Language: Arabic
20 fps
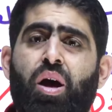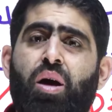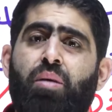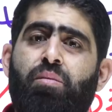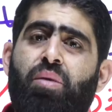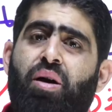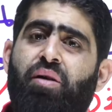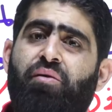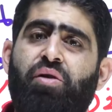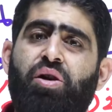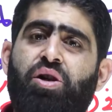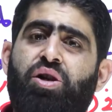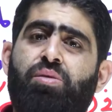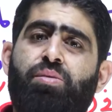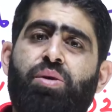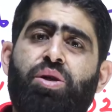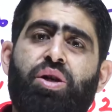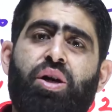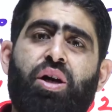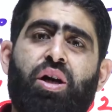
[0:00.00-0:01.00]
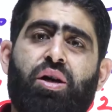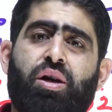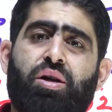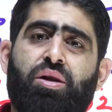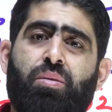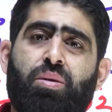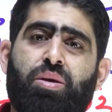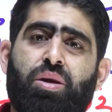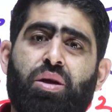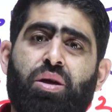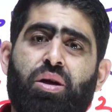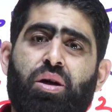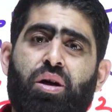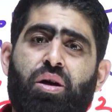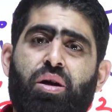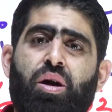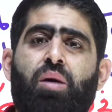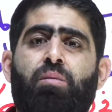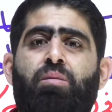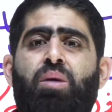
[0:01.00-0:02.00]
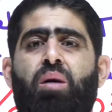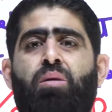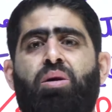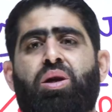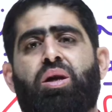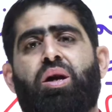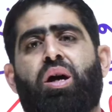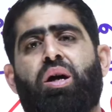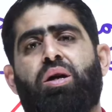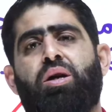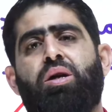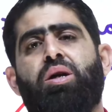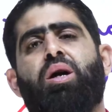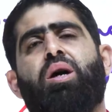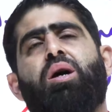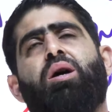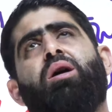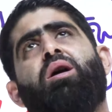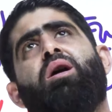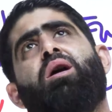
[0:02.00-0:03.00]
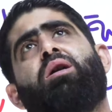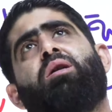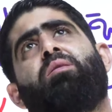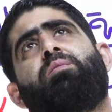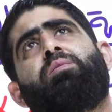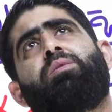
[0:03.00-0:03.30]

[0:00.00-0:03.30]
ما في شيء بيجي هيك يا جماعه الخير ما بقدر احكي يا رب